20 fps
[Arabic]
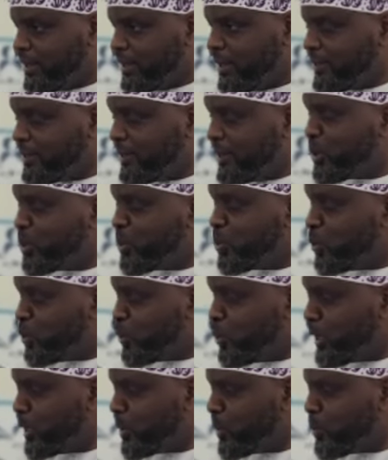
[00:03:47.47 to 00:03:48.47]

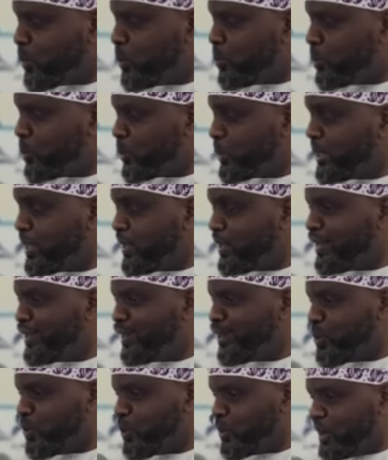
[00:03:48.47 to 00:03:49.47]
أتأخذونه
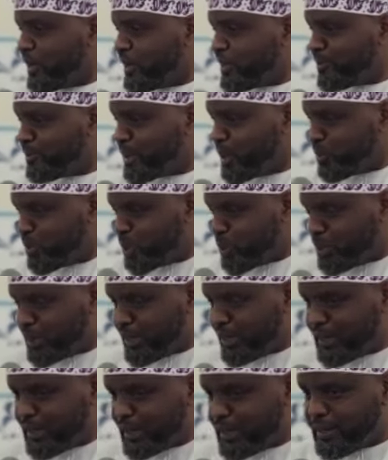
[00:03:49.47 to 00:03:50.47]
بهتانا وإثما
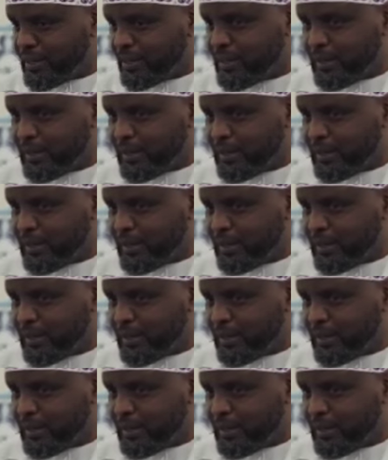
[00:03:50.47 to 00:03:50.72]
مبينا